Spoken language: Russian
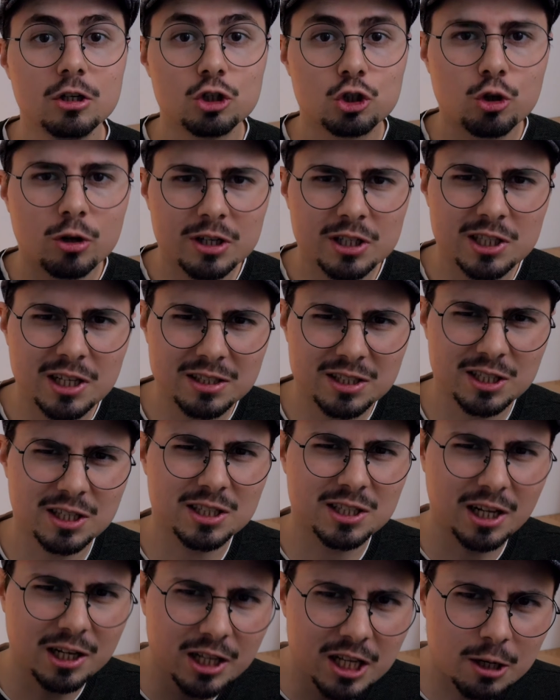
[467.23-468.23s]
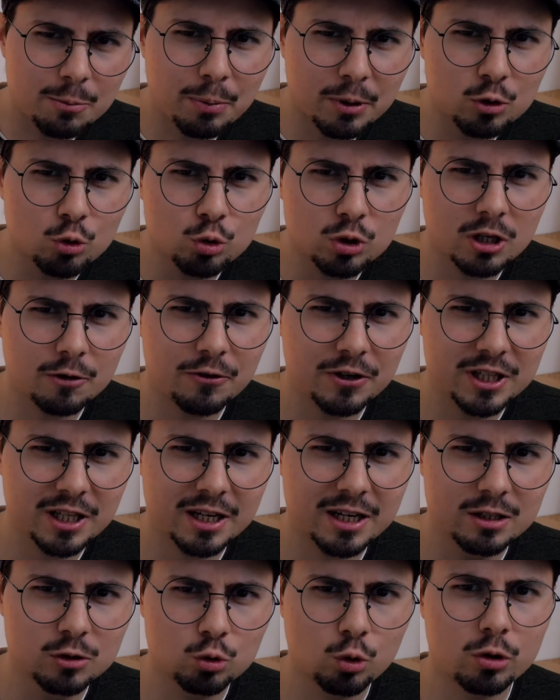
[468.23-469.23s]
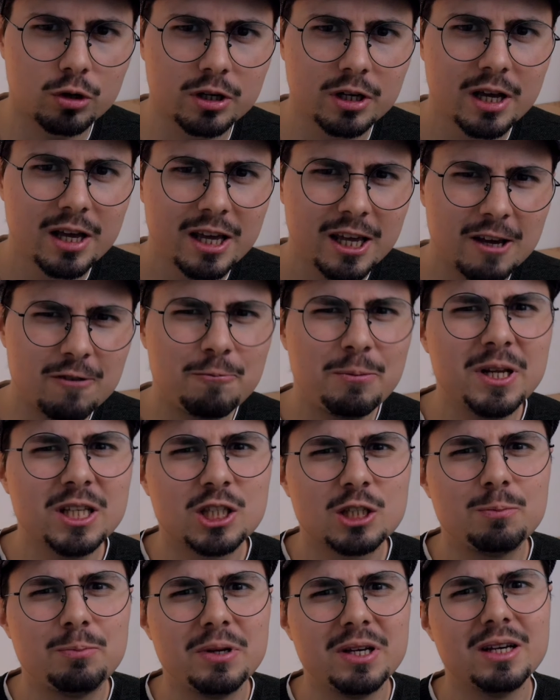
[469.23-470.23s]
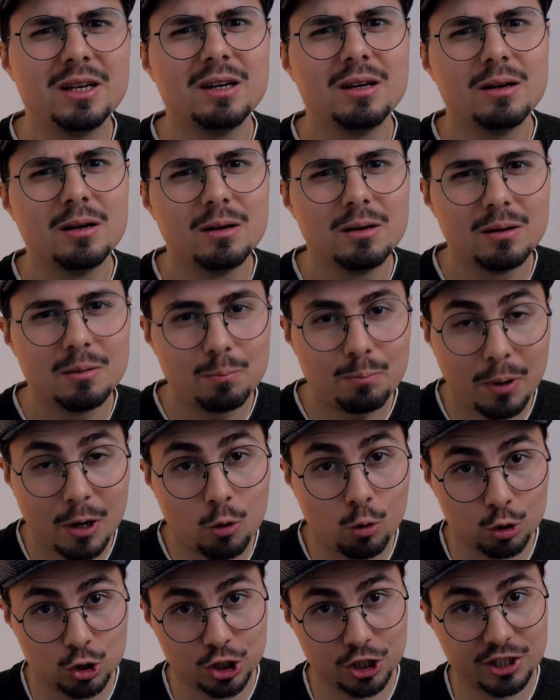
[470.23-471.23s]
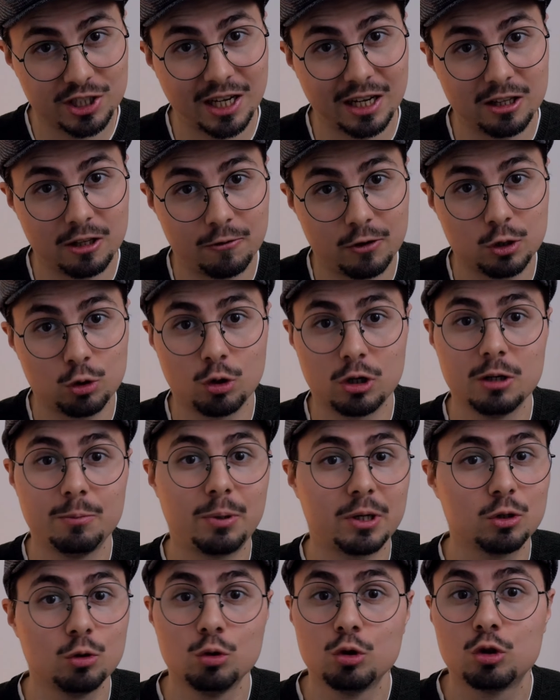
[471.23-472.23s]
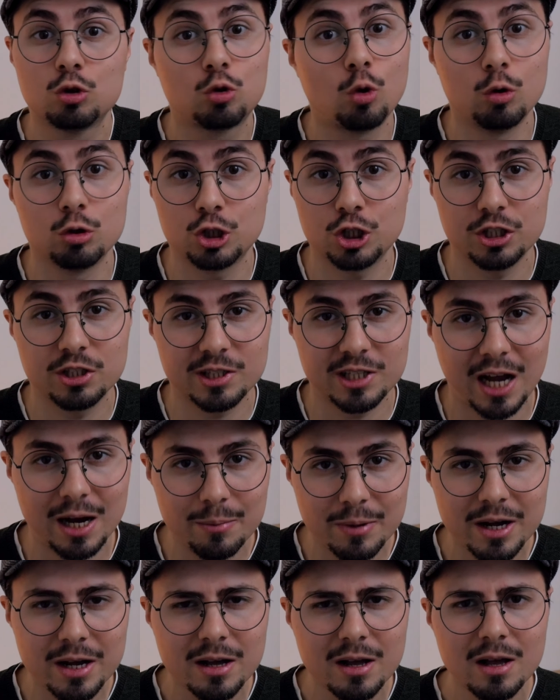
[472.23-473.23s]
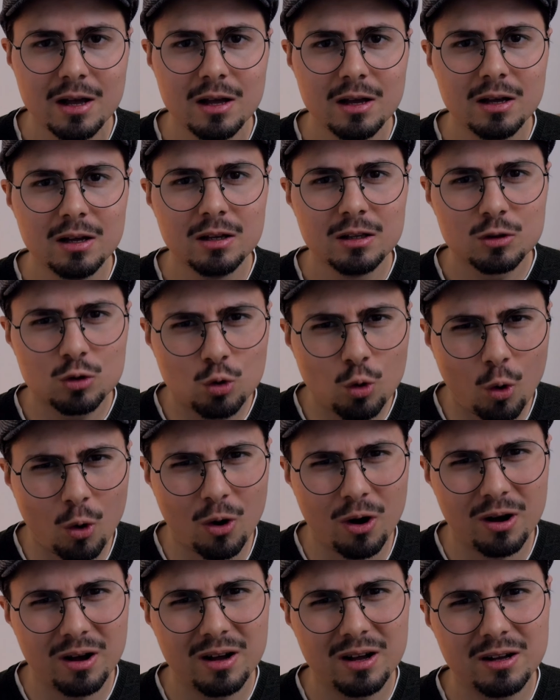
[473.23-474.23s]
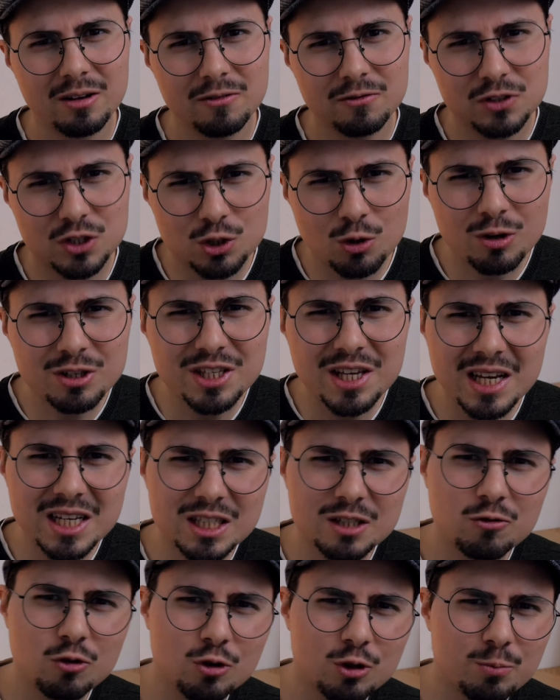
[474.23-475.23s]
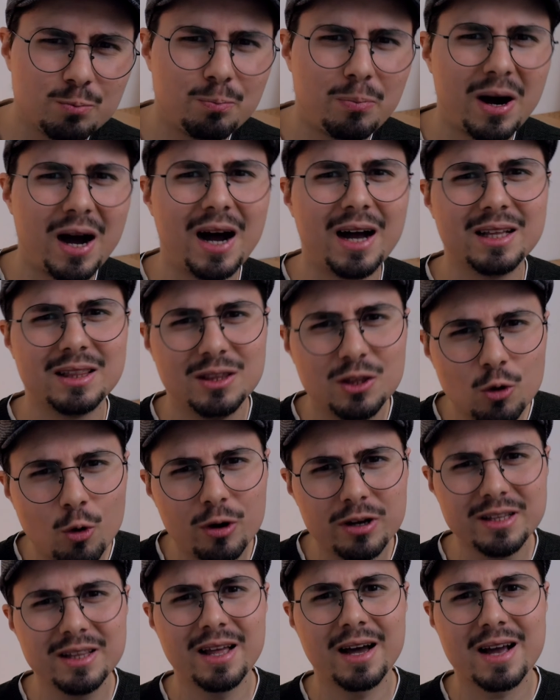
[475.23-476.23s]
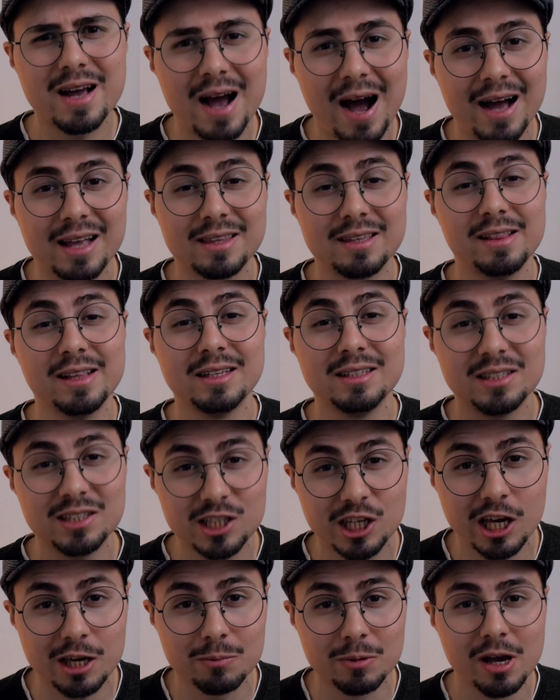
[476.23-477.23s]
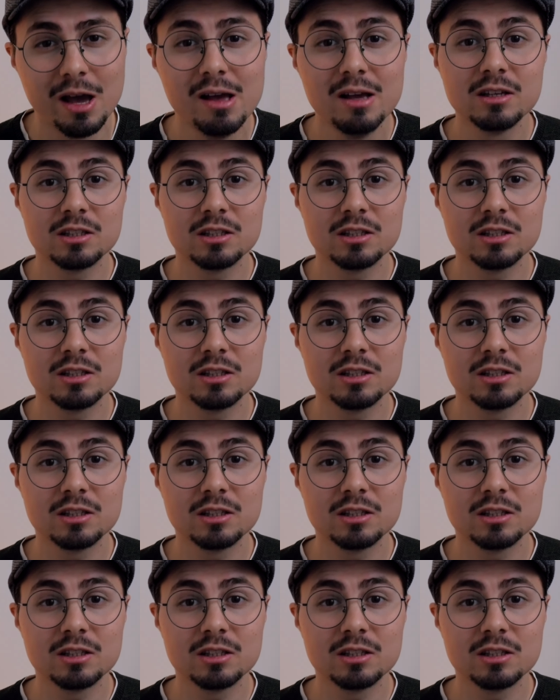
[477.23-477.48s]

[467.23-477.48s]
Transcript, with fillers: Что касается остальных продуктов этой конторы и, в принципе, похожих сайтов, которые продают то же самое, то все действует по одной накатной схеме.